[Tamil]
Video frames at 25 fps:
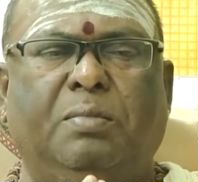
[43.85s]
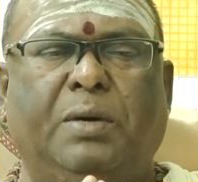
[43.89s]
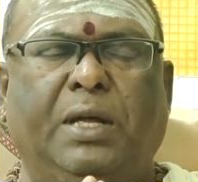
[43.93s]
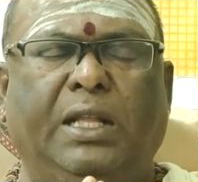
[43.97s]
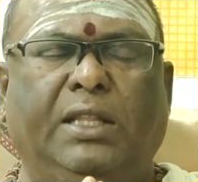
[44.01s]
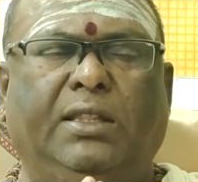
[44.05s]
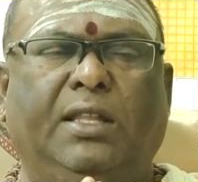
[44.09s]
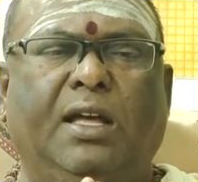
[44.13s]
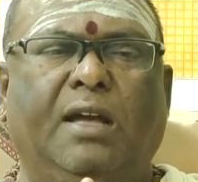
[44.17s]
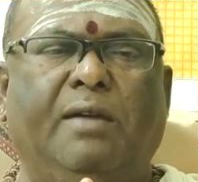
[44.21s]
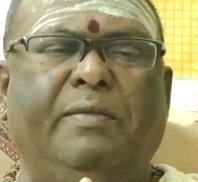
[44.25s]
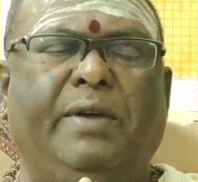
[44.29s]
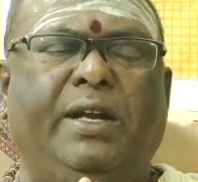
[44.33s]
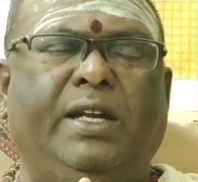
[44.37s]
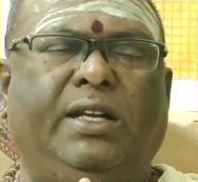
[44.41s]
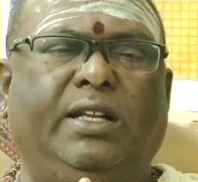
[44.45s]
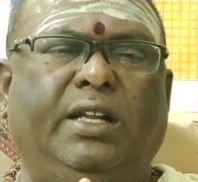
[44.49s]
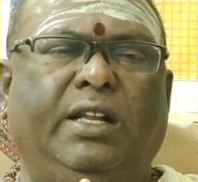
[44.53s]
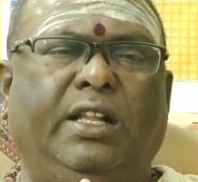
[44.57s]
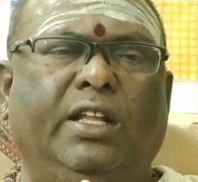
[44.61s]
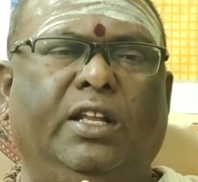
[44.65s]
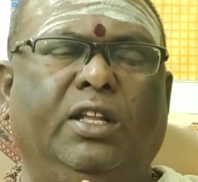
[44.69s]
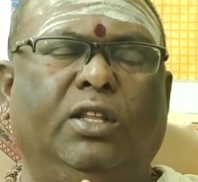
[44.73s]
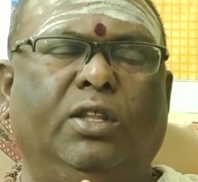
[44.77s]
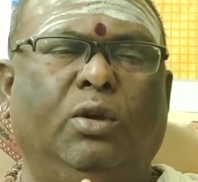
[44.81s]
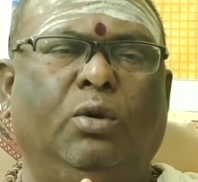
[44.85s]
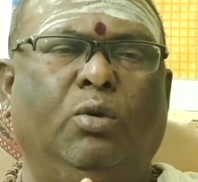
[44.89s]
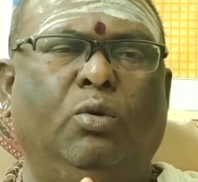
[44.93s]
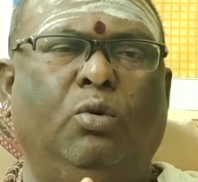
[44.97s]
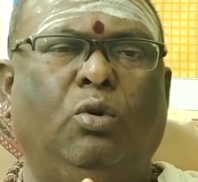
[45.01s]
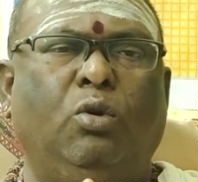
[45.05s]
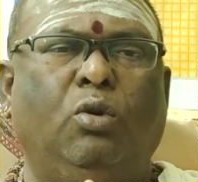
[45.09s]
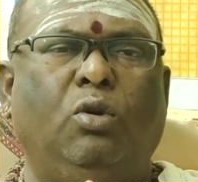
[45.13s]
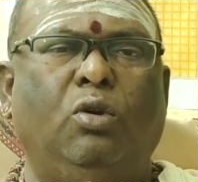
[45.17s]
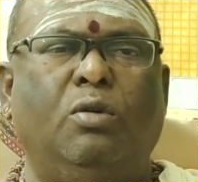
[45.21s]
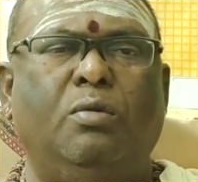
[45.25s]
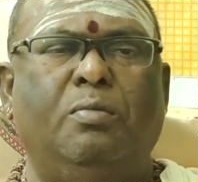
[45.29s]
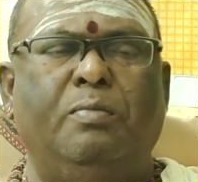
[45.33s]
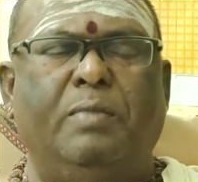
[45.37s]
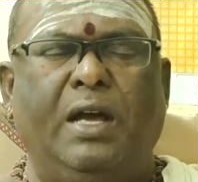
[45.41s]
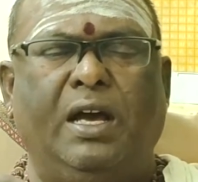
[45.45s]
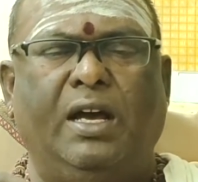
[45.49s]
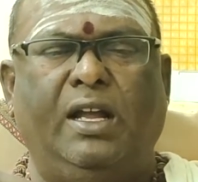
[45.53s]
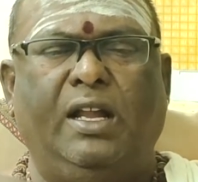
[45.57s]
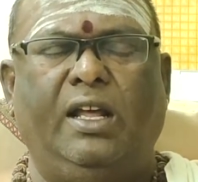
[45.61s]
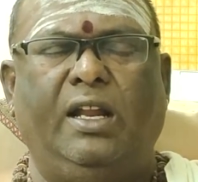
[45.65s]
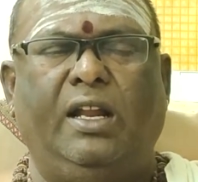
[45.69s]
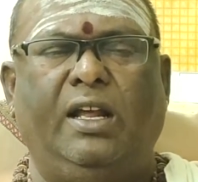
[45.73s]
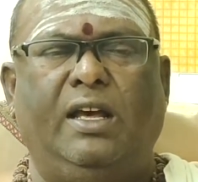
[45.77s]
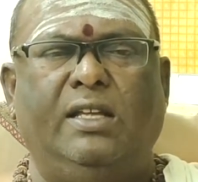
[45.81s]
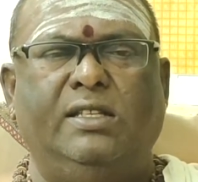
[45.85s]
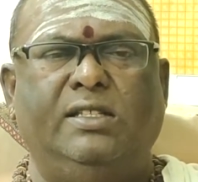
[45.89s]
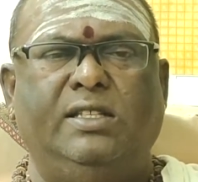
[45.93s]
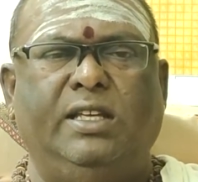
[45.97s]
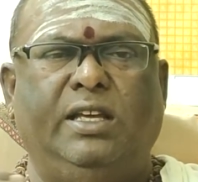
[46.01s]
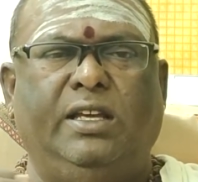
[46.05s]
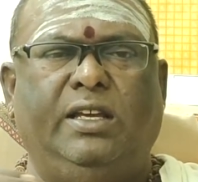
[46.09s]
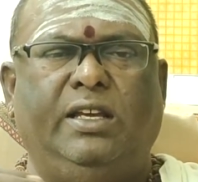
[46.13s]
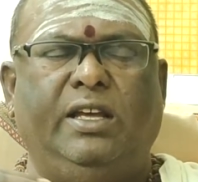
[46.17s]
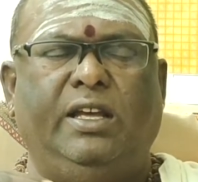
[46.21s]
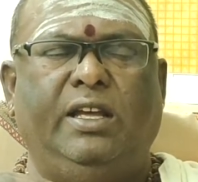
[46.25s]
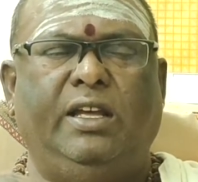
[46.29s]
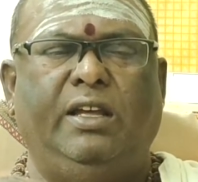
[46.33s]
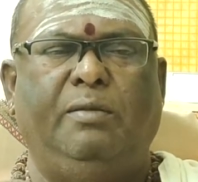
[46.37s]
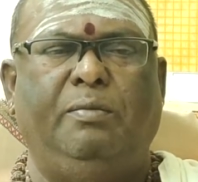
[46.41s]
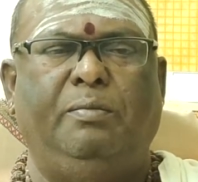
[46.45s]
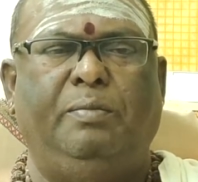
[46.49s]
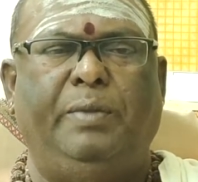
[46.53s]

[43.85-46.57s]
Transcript: பத்தாம் வீட்டில் இருந்த குரு மகர ராசிக்கு